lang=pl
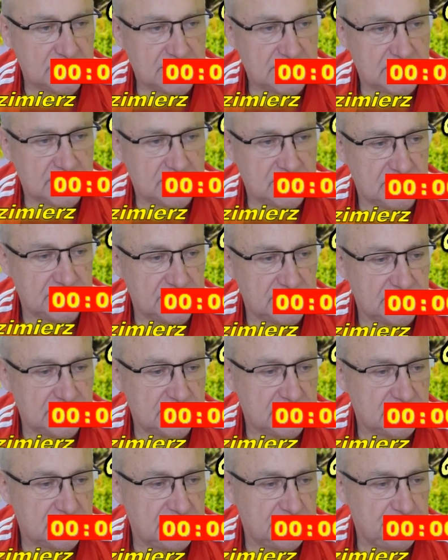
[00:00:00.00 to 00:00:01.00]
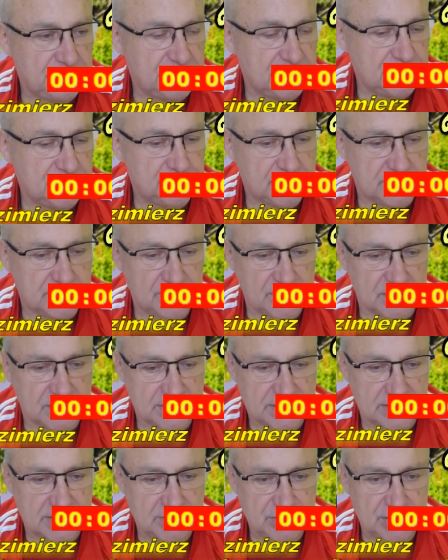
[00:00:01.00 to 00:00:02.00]
goniec G5, podwiązka. My
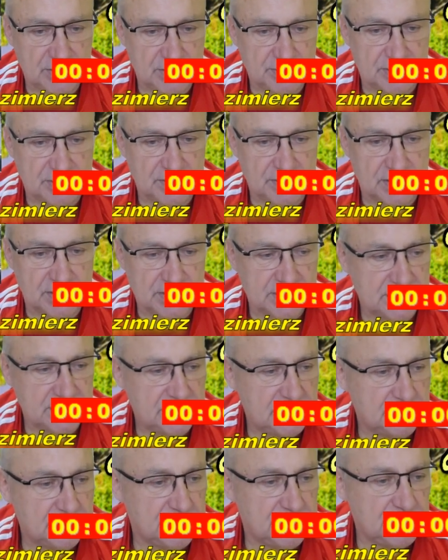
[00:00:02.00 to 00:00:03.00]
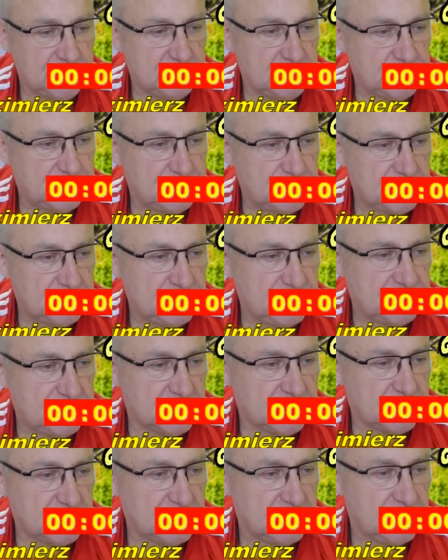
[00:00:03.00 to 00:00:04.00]
się podwiązek nie boimy, póki co
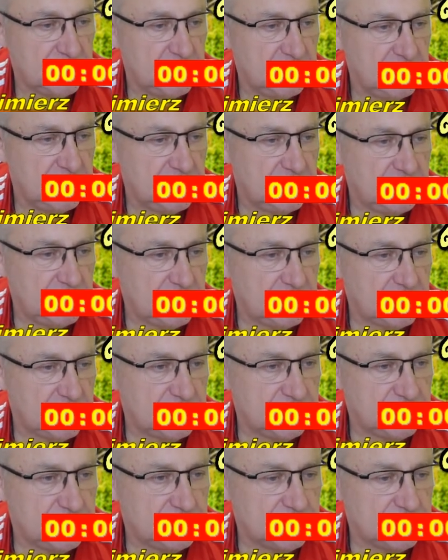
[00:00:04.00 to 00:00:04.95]
wychodzimy.